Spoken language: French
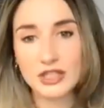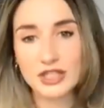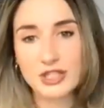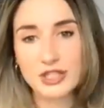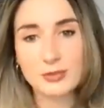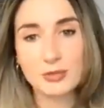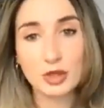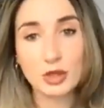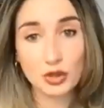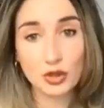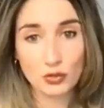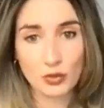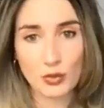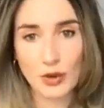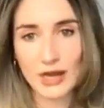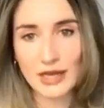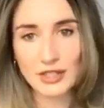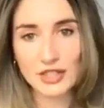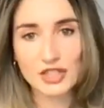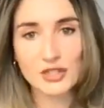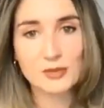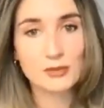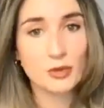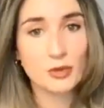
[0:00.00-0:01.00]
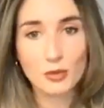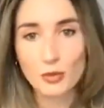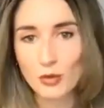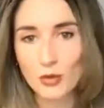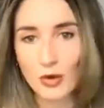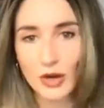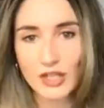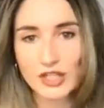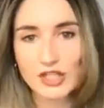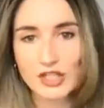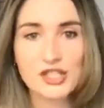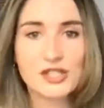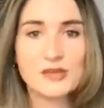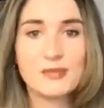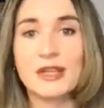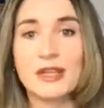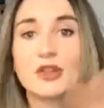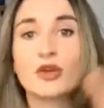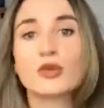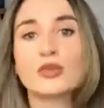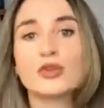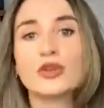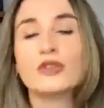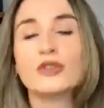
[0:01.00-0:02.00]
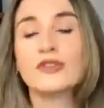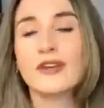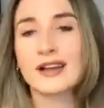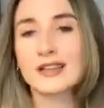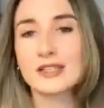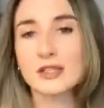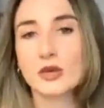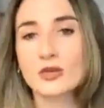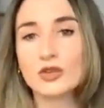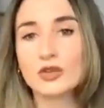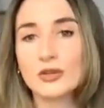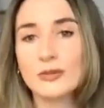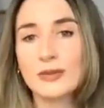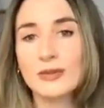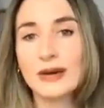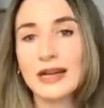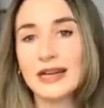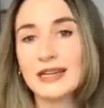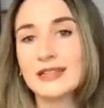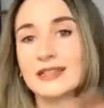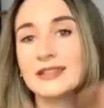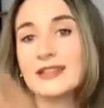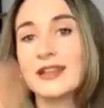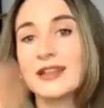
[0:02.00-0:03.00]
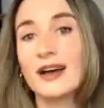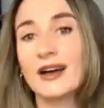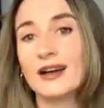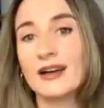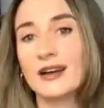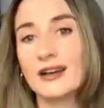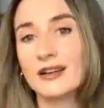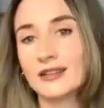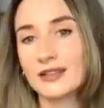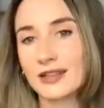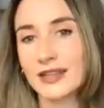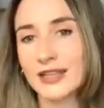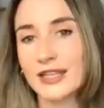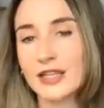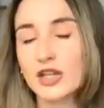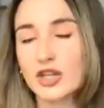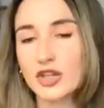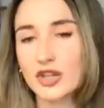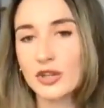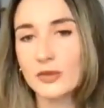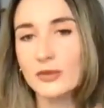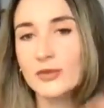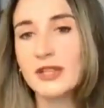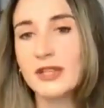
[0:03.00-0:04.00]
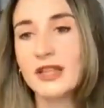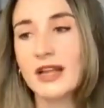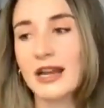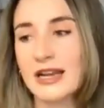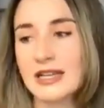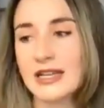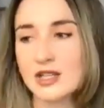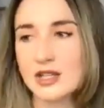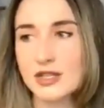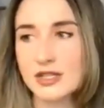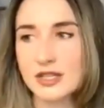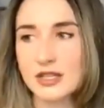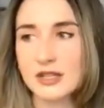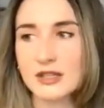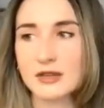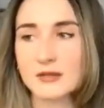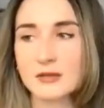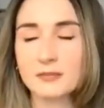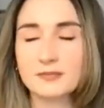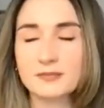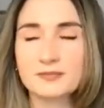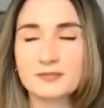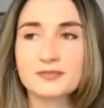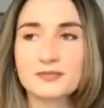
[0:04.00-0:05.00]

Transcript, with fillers: Je dis pas toi, je dis pas moi, je dis mettons de façon globale dans l'économie, dans la société.